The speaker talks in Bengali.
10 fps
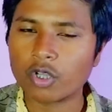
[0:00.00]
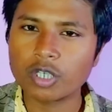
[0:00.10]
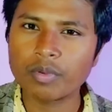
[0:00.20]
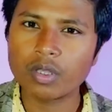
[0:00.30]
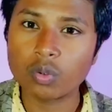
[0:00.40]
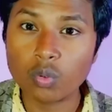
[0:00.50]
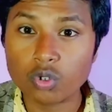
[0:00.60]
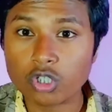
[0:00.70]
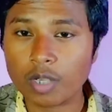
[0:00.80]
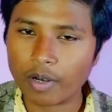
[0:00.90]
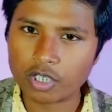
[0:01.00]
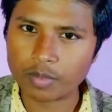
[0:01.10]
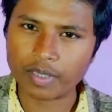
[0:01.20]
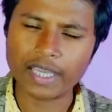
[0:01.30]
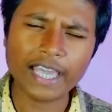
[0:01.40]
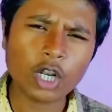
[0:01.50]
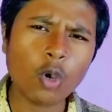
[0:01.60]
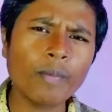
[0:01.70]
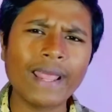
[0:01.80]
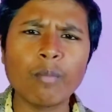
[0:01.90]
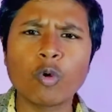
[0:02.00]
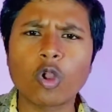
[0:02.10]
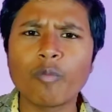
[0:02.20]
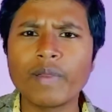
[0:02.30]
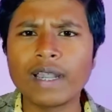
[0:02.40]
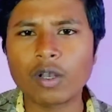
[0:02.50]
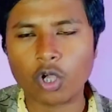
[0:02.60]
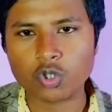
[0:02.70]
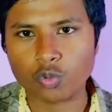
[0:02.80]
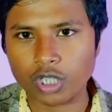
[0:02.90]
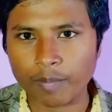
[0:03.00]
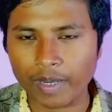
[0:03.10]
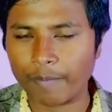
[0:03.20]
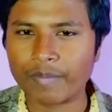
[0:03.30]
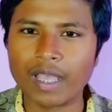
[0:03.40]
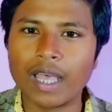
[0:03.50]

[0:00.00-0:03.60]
বারো জিবি দুশো ছাপান্ন জিবি এরকম র্যাম ওর রভেন্টে লঞ্চ করতে পারে